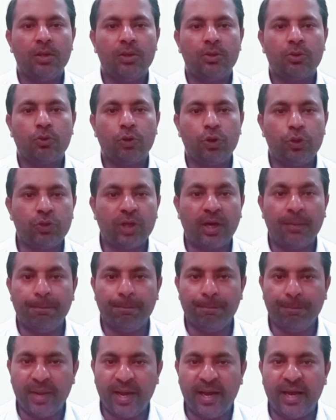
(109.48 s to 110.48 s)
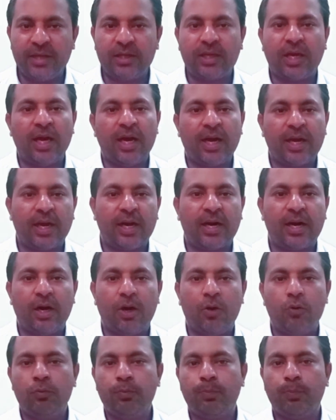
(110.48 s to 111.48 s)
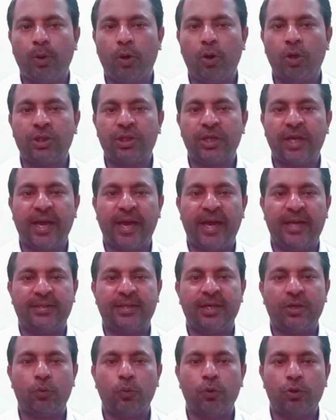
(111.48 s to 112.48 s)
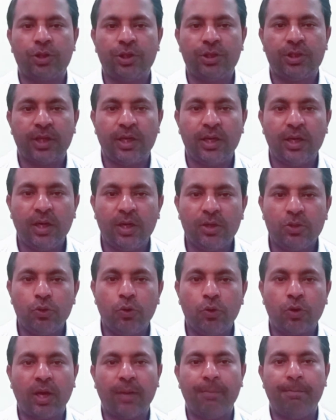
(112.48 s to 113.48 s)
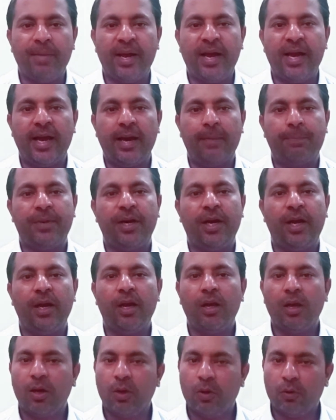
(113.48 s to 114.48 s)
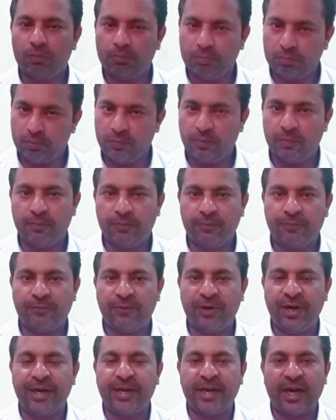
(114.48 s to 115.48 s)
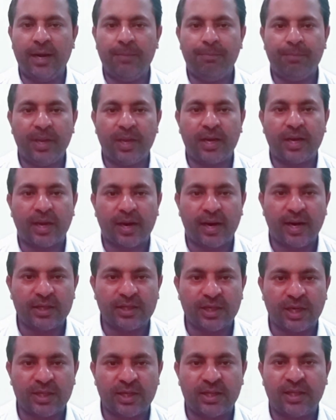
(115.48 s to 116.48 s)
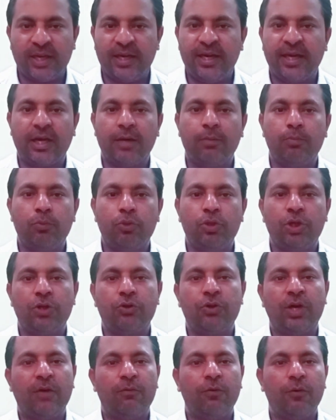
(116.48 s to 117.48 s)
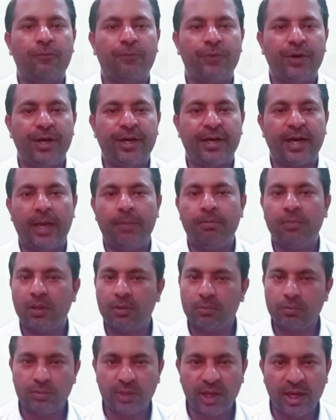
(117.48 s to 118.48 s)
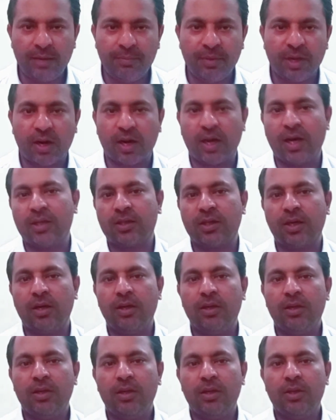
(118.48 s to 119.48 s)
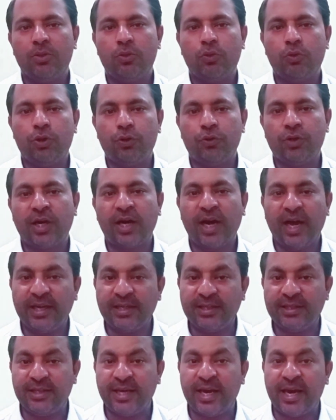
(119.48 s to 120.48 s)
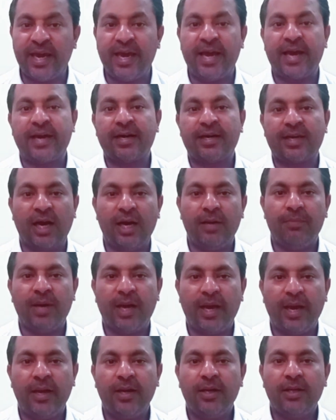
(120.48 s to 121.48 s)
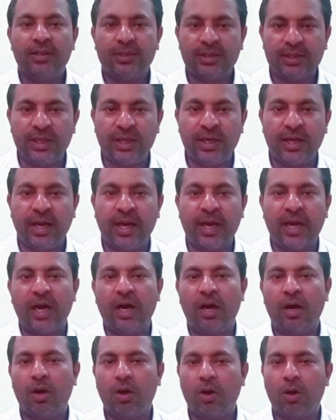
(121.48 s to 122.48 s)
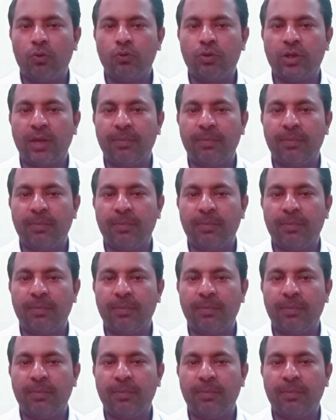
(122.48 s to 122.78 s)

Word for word: तो यूज़र मैं क्या कर रहा हूँ बहुत से ऐसे कोर्सेज थे जो कि मैं अपने फ्री टाइम में करना चाहता था लेकिन मुझे जो है वो फ्री टाइम नहीं मिल रहा था तो यूज़र ये एक टाइम है सीखने का और उसके